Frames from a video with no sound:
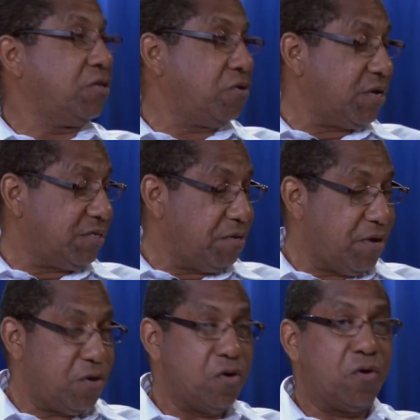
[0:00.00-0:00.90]
nos
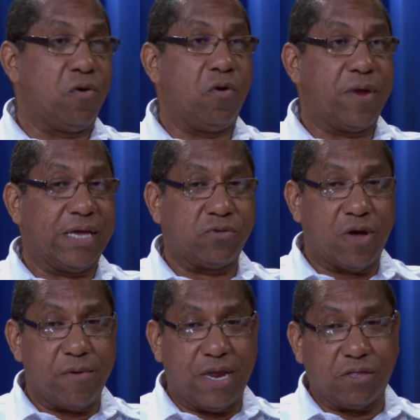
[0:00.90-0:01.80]
recibieron con los
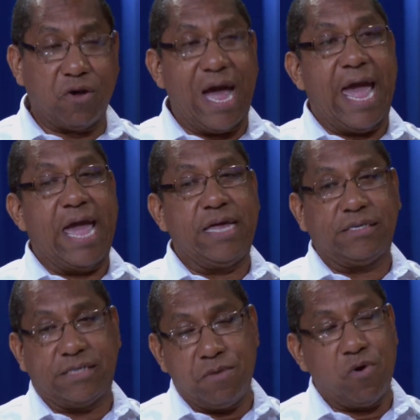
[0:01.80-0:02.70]
brazos abiertos e
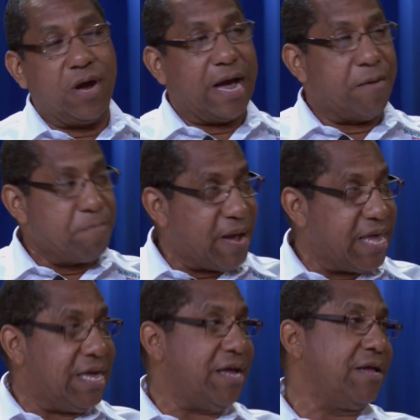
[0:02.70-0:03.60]
hicimos
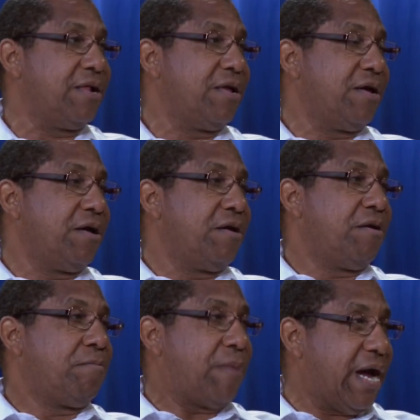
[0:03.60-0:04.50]
campaña
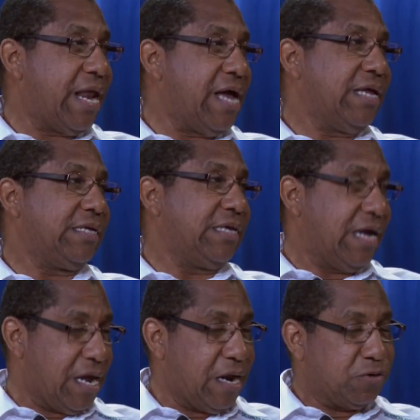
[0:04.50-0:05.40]
para
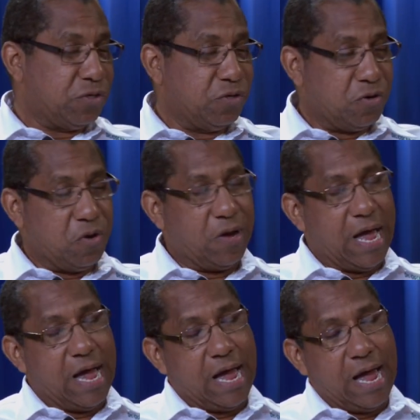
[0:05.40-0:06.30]
llegar a nosotros
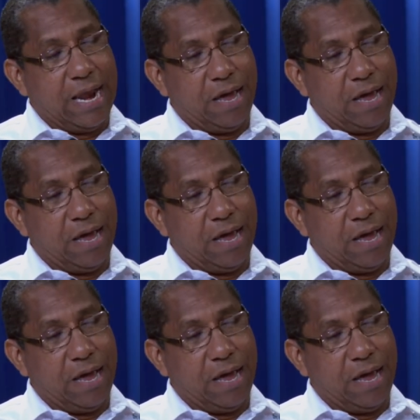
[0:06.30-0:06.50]
a